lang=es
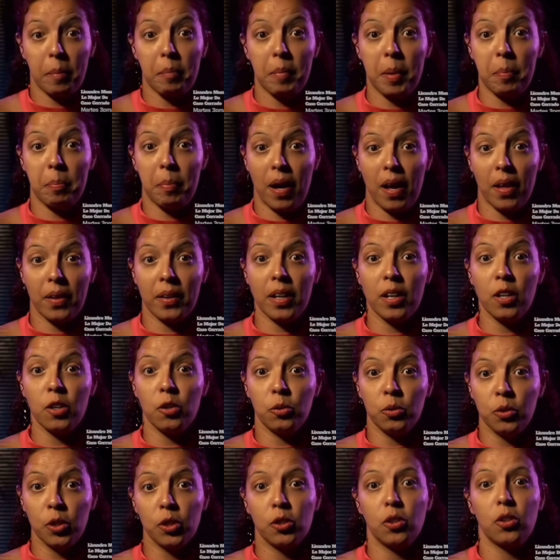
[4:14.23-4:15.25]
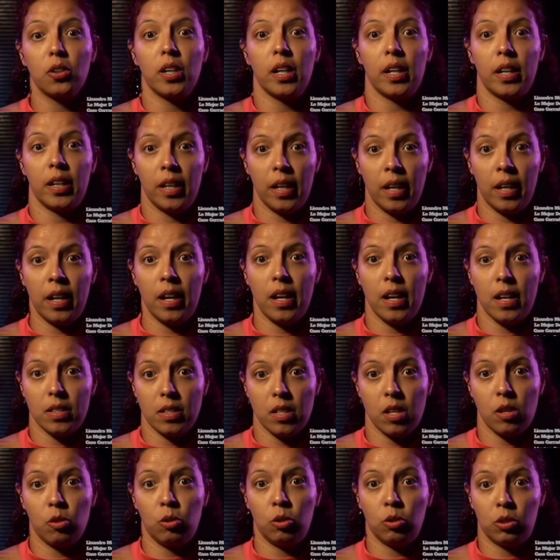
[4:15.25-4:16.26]
mi padre lo único que quiere es
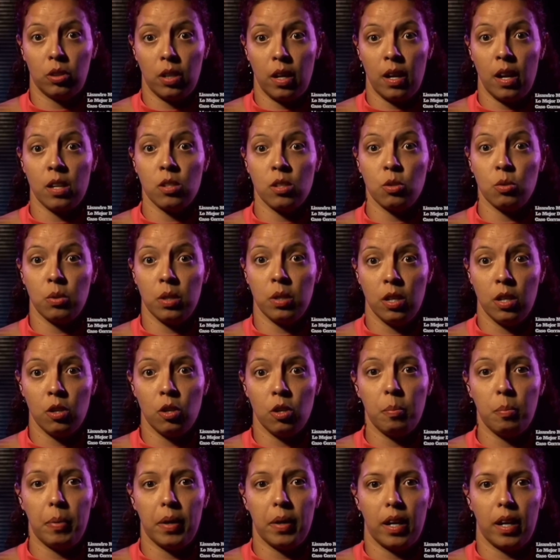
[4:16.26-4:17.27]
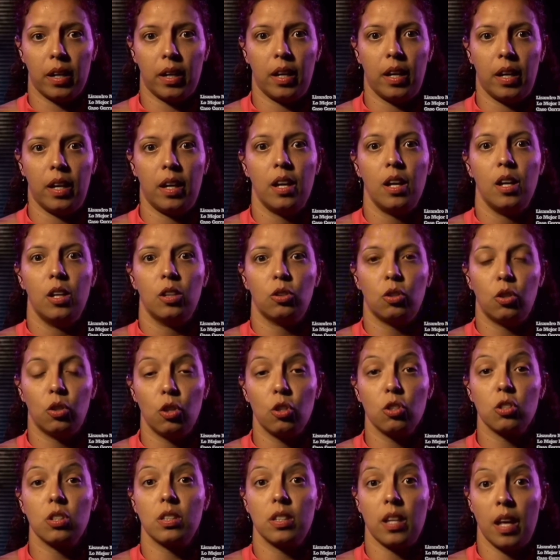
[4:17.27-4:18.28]
encontrar a su hijo para que
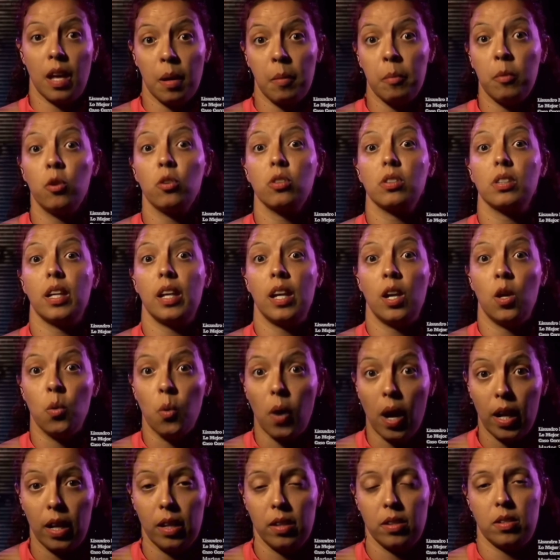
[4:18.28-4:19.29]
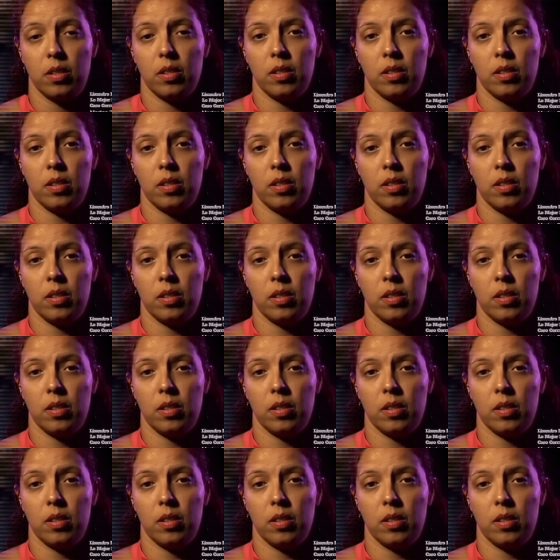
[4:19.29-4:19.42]
todos seamos iguales.